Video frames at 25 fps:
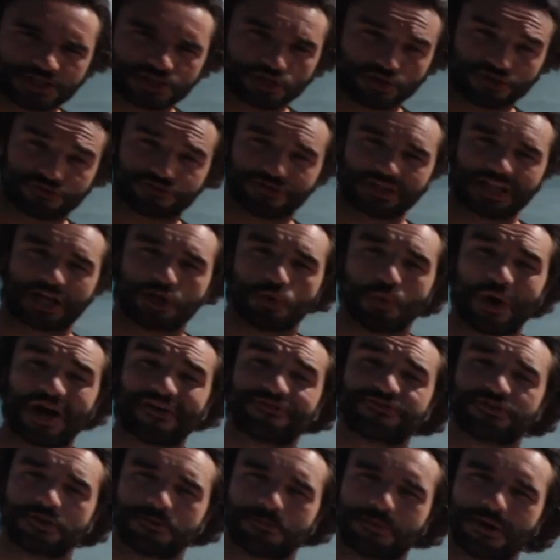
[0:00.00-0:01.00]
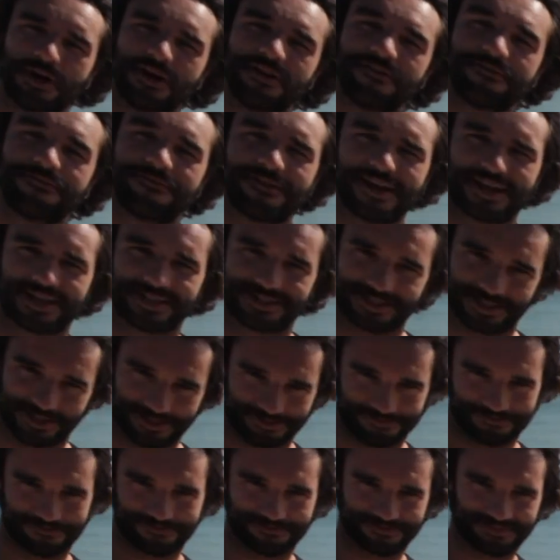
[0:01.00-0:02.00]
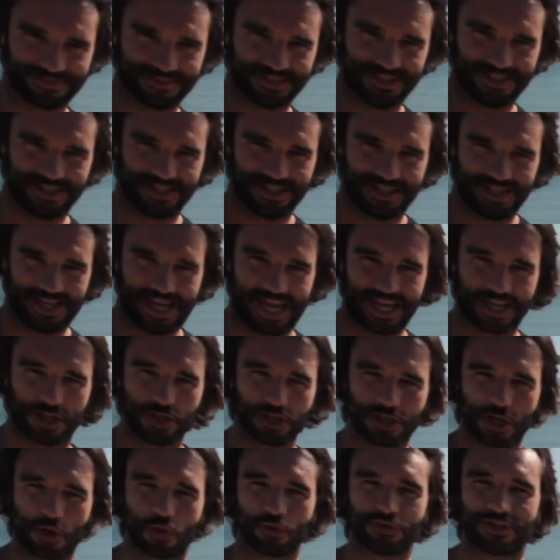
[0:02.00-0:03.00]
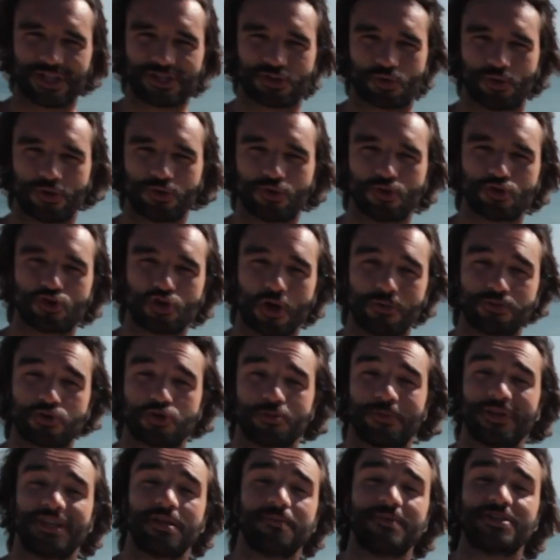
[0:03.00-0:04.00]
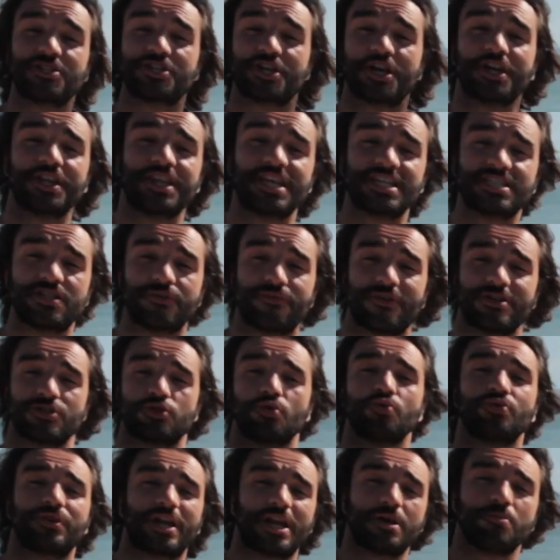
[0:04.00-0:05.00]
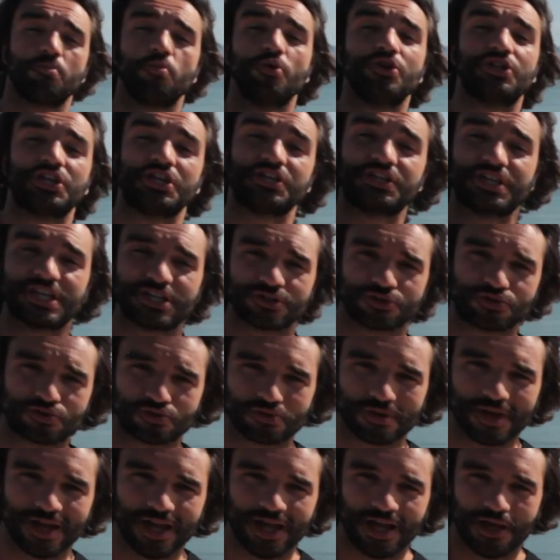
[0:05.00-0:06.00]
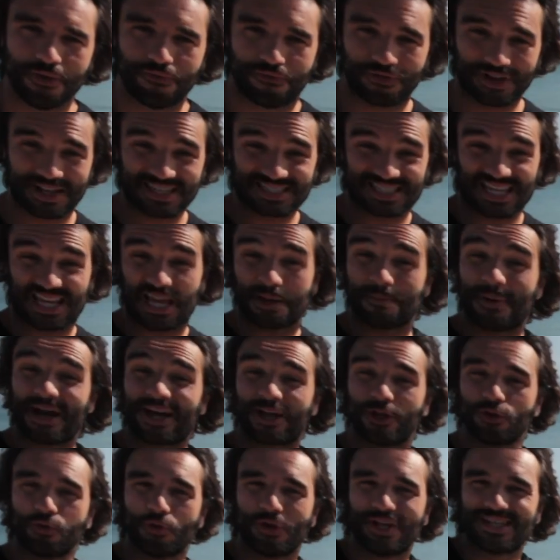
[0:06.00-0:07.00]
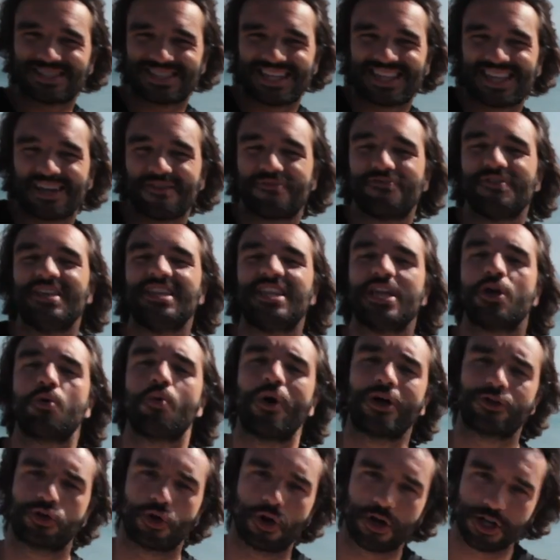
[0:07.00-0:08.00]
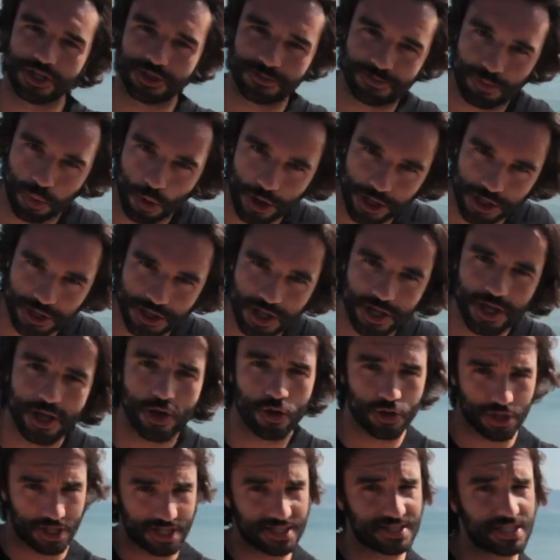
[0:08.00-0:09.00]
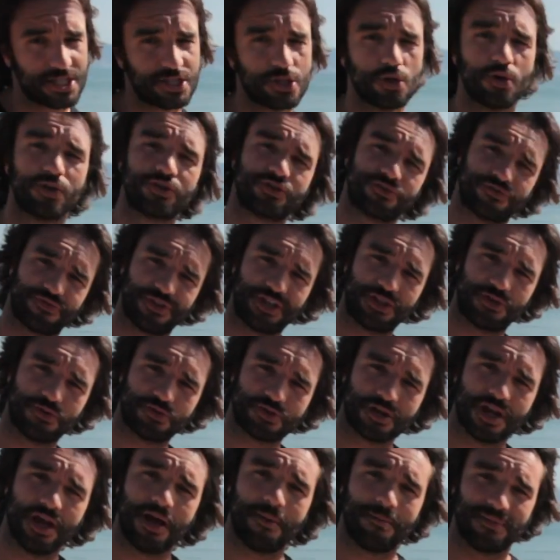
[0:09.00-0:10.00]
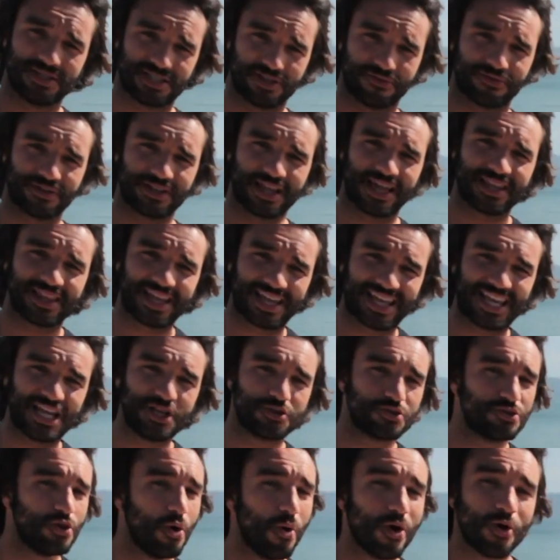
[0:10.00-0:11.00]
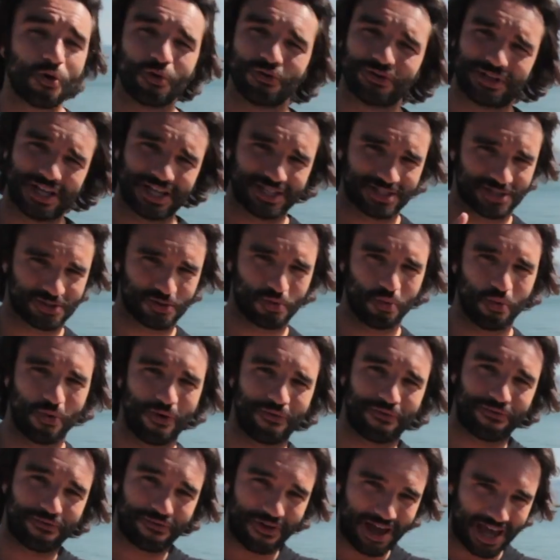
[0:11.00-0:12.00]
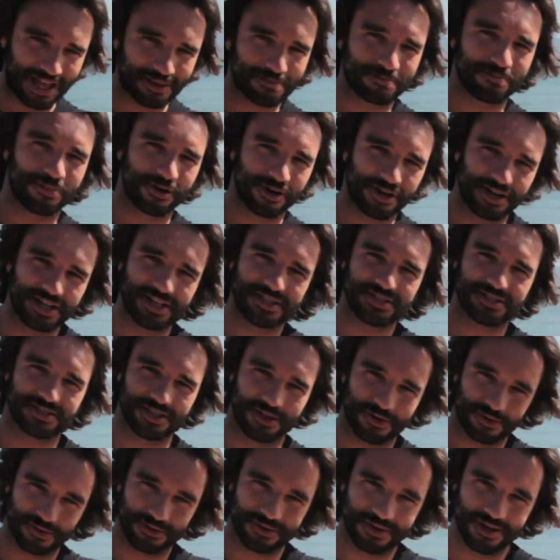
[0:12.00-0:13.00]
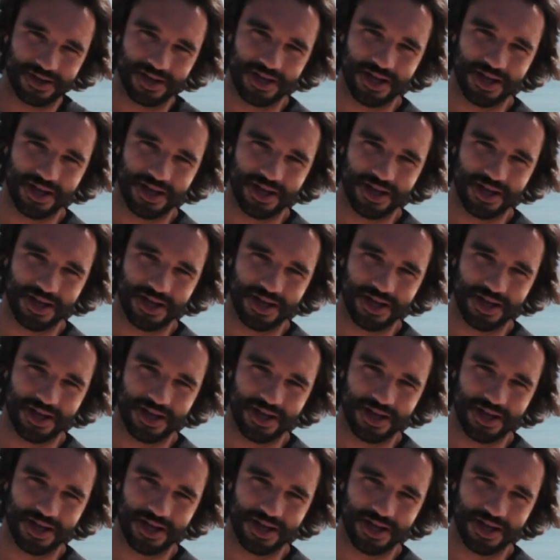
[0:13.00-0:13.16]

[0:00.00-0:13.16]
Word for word: Já falar no afterburn effect. É aquilo que acontece quando tu sobes os batimentos cardíacos e fazes um treino muito intenso. Ficas a queimar calorias até 24 horas depois. Eu já disse isto em outros vídeos, mas a verdade é que isto não acontece com a fat burning zone.